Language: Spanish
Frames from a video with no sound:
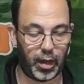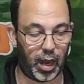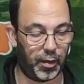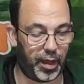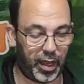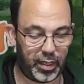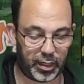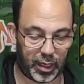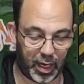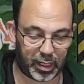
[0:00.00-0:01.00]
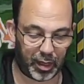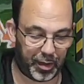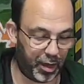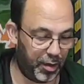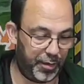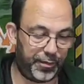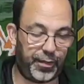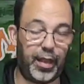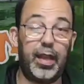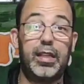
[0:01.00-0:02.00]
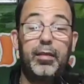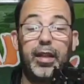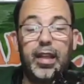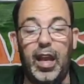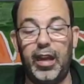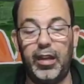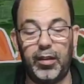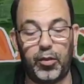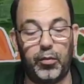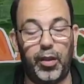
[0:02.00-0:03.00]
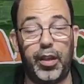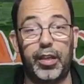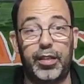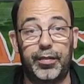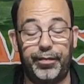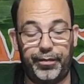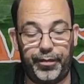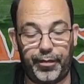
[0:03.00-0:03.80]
Ya lo veis, este mío es de metal con muelles.